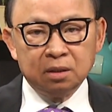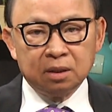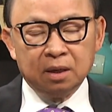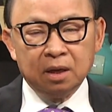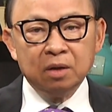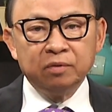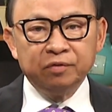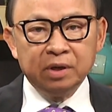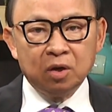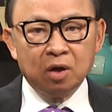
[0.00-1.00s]
Thành ra nếu quý
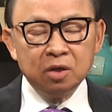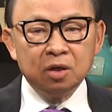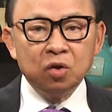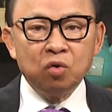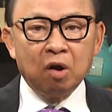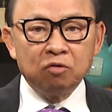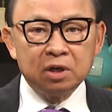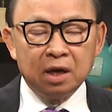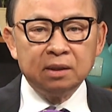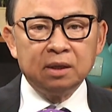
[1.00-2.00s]
vị có những nhu cầu
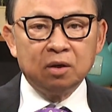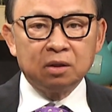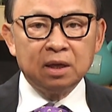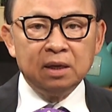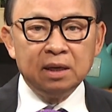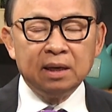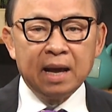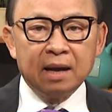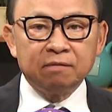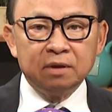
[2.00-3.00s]
trên thì có thể liên
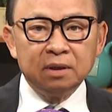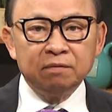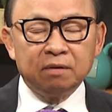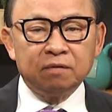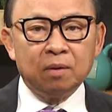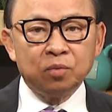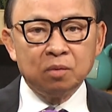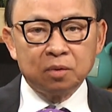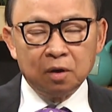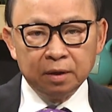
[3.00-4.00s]
lạc với văn phòng
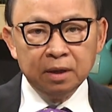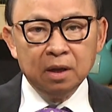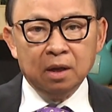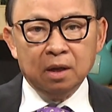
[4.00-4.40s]
chúng tôi.